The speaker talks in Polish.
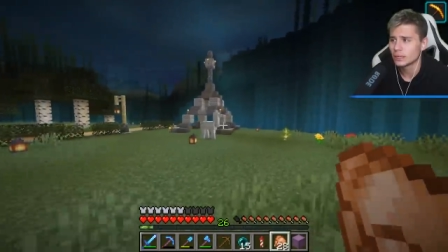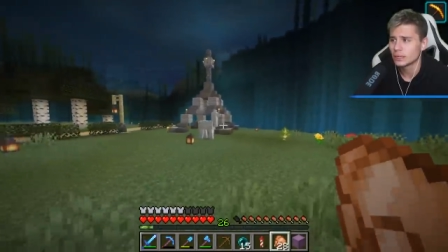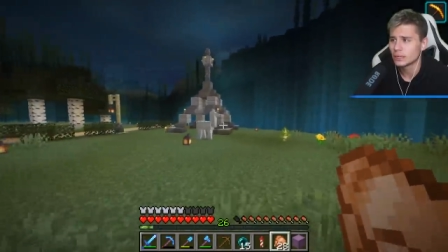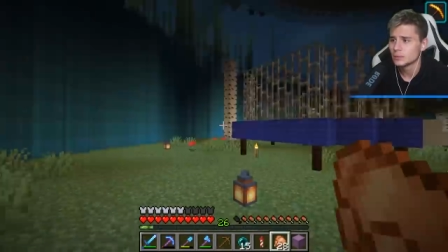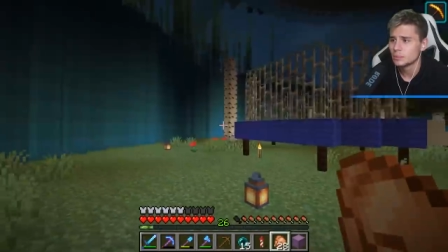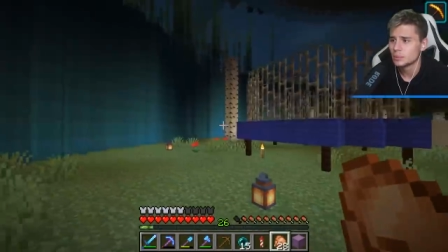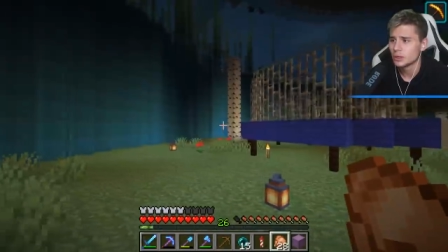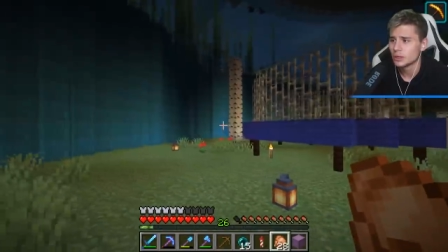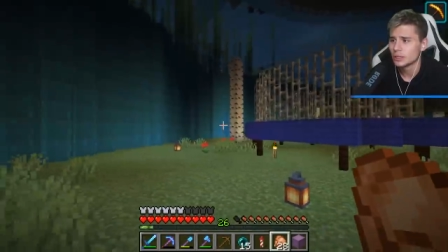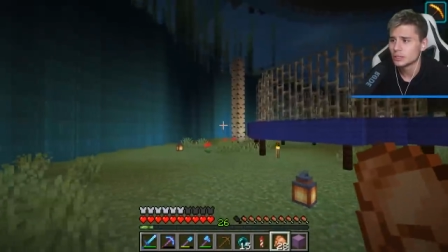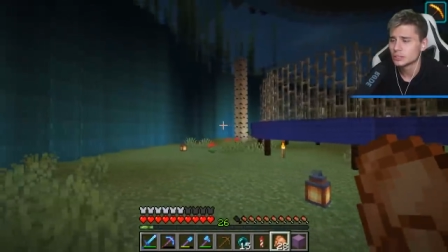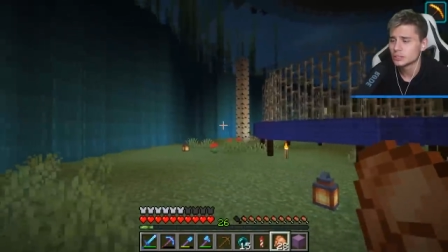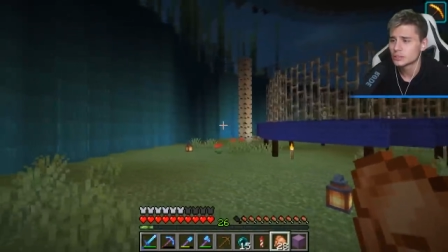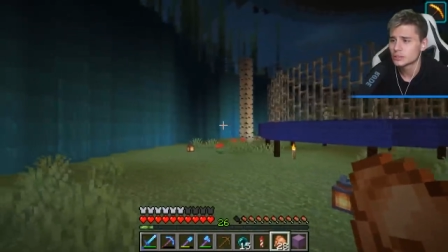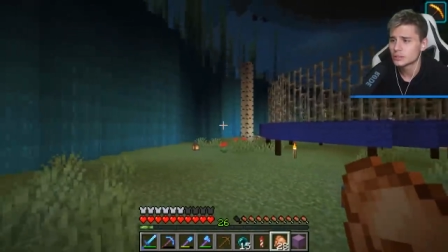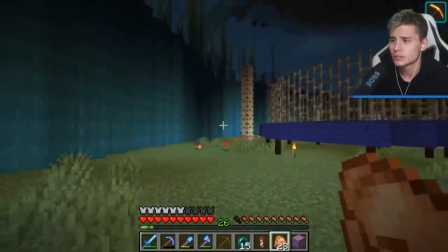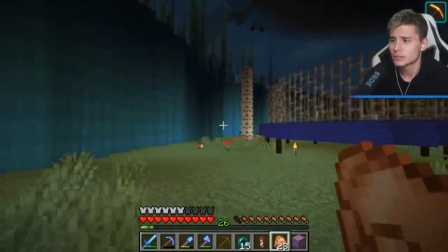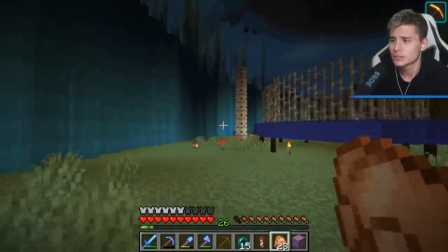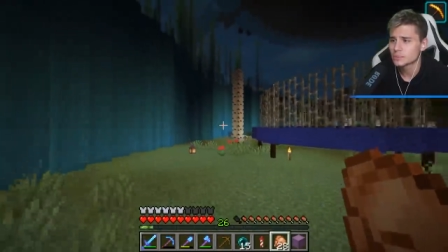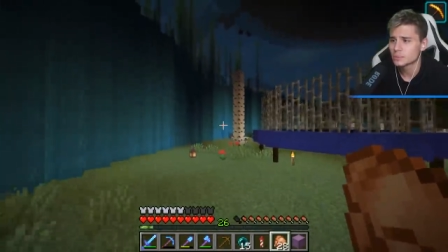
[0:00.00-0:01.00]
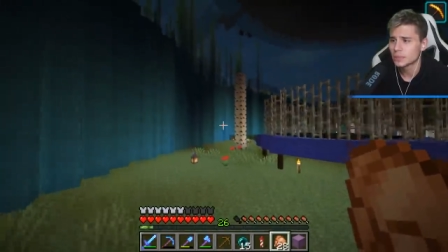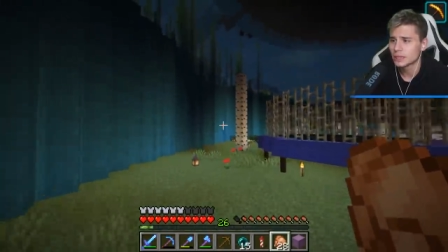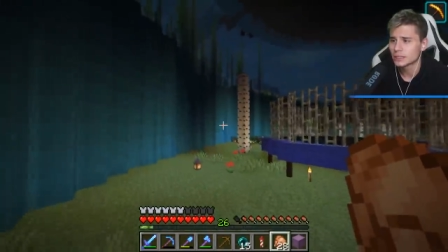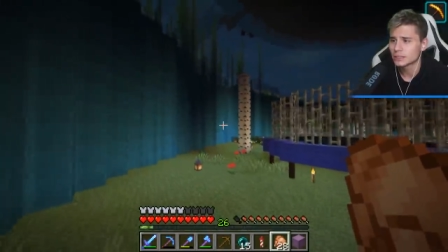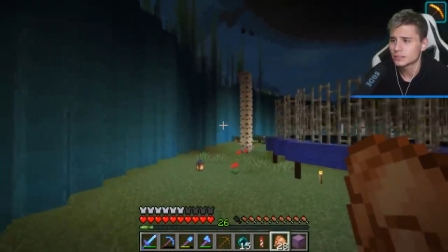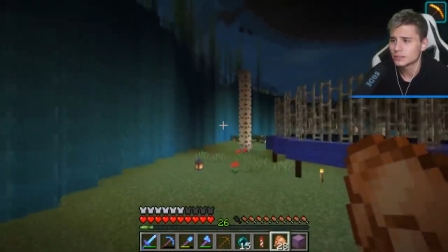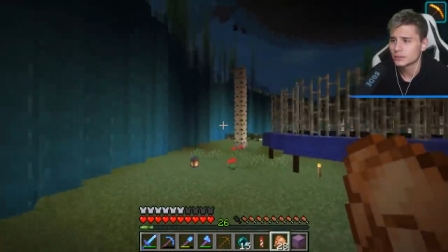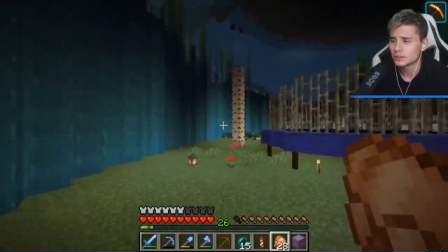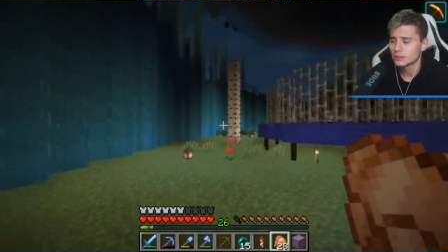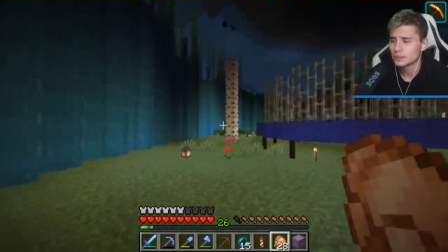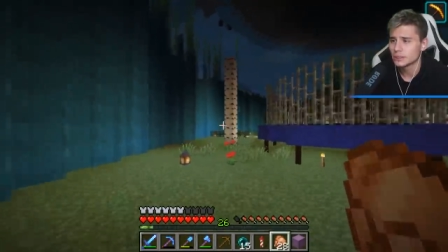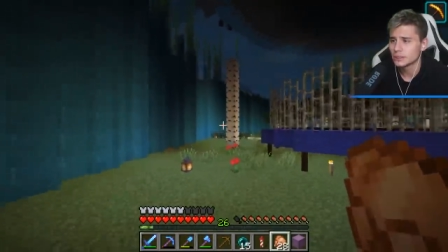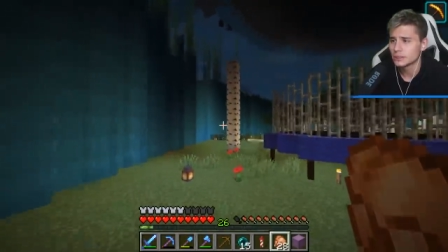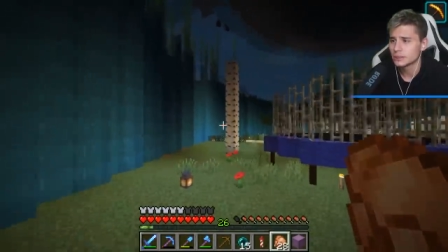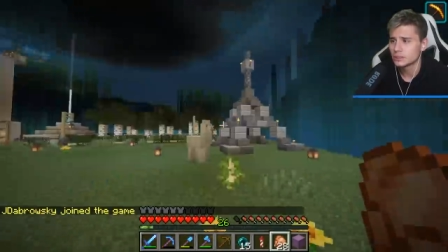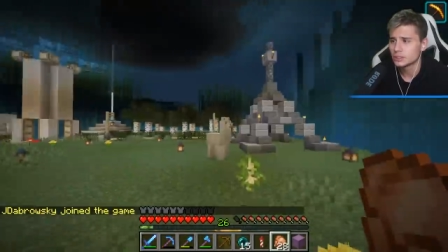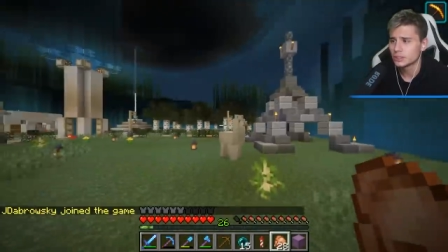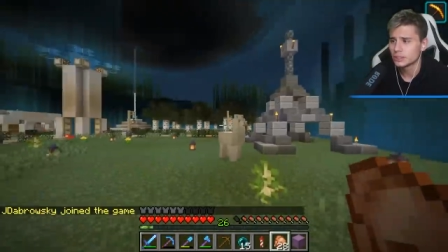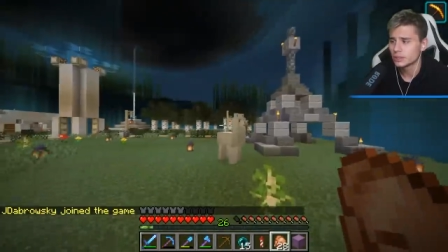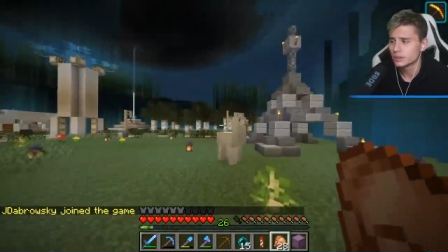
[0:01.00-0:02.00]
I boję się coraz bardziej o nie.
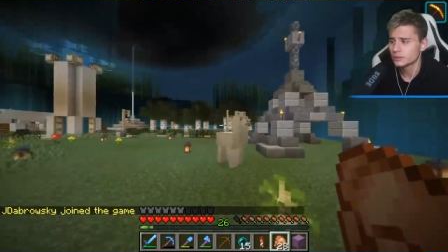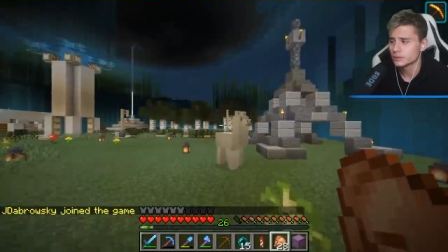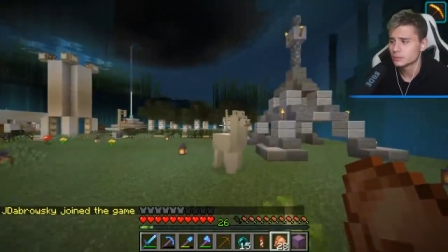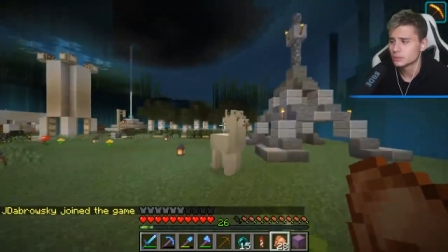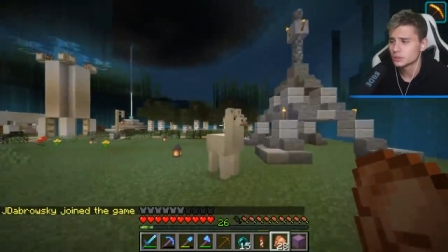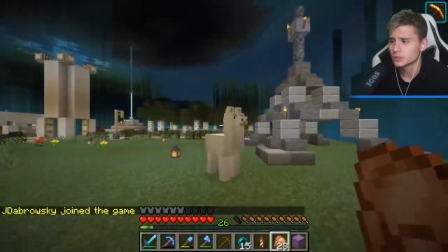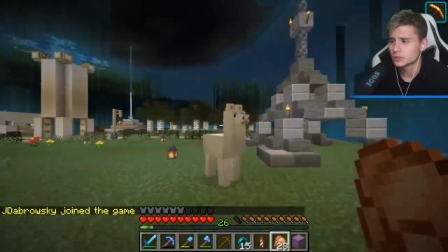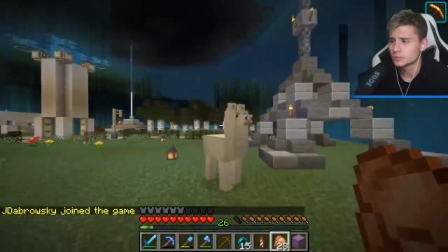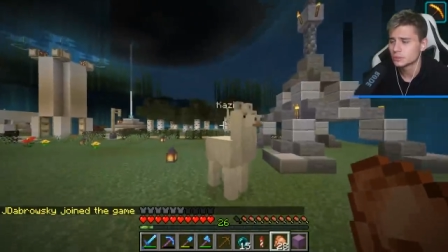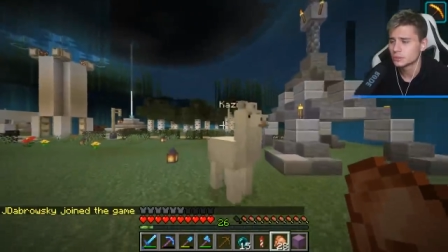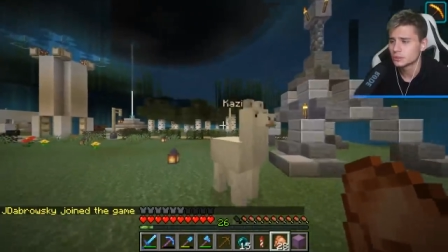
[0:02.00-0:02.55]
Gdzie on może